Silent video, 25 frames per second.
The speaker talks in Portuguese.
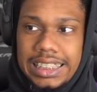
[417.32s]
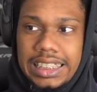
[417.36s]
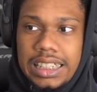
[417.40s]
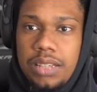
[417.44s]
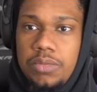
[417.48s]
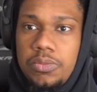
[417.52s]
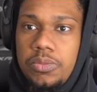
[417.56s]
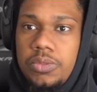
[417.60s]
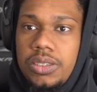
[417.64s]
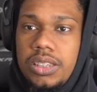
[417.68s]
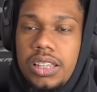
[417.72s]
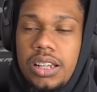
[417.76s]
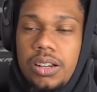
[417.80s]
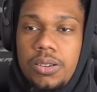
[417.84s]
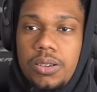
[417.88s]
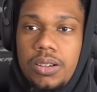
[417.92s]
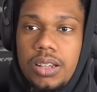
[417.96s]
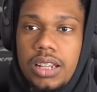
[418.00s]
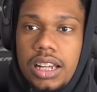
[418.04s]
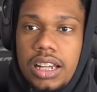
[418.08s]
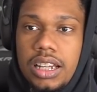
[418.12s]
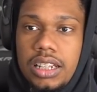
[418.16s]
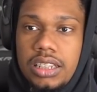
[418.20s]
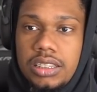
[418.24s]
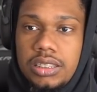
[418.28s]
tinha muita
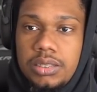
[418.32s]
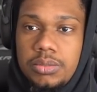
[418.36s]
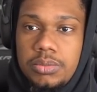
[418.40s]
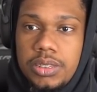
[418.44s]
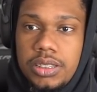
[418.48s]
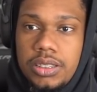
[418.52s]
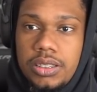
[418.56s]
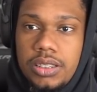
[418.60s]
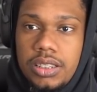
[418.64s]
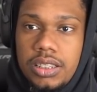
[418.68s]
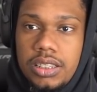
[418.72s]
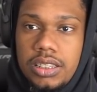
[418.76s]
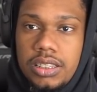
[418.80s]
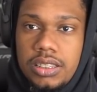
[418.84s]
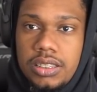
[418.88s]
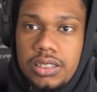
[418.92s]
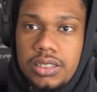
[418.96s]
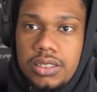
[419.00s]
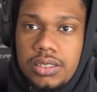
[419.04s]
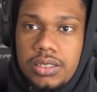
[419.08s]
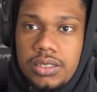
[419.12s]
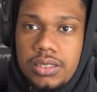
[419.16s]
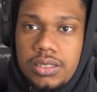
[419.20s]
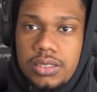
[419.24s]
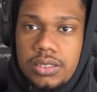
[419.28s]
coragem, mano. Olha é isso.